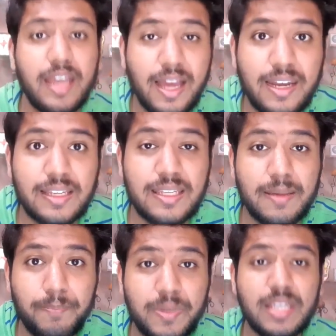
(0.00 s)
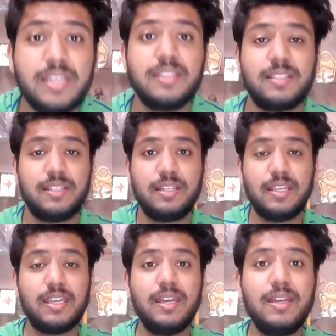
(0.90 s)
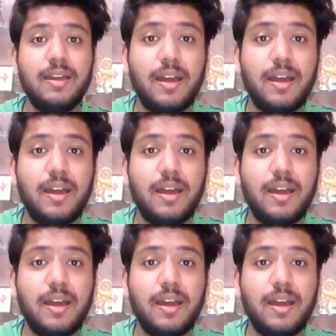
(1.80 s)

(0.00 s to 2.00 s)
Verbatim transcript: ख्याल रखिए प्लीज़ ठीक है